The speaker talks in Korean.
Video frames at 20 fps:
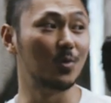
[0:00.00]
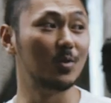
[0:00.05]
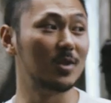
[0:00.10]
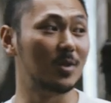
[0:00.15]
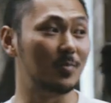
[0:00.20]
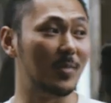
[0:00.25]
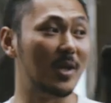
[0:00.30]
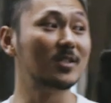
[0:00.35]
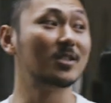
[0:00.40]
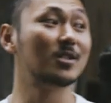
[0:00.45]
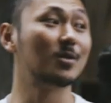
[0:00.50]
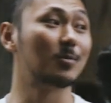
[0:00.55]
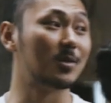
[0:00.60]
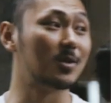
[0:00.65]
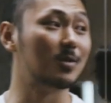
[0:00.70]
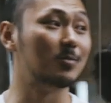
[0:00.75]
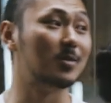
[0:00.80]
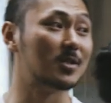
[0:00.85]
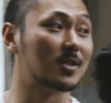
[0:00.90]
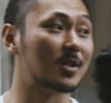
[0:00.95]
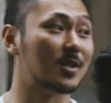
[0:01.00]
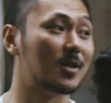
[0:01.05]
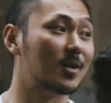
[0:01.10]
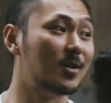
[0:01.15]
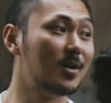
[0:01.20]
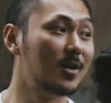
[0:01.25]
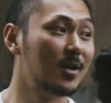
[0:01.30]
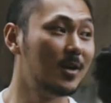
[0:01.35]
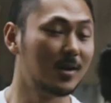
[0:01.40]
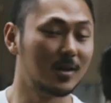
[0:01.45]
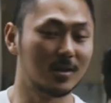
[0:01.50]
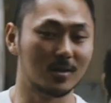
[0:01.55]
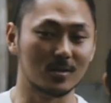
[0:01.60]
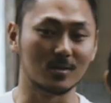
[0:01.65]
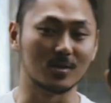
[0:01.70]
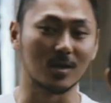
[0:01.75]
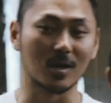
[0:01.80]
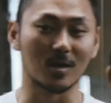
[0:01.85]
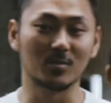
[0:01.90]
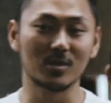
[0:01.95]
본인이 베스트 만들면 되잖아요.
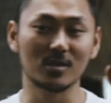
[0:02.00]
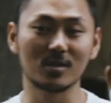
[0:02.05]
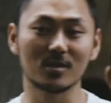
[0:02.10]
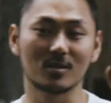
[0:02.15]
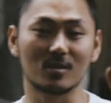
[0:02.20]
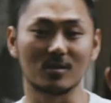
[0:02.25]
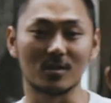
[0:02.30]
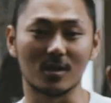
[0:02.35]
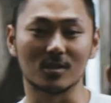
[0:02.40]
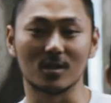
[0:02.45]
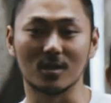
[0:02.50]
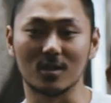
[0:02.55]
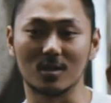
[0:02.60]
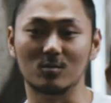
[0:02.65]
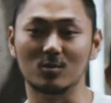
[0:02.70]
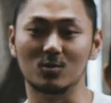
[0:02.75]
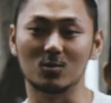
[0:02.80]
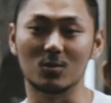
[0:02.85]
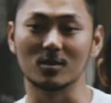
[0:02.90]
그래서 제가 피지크 때 제 기분이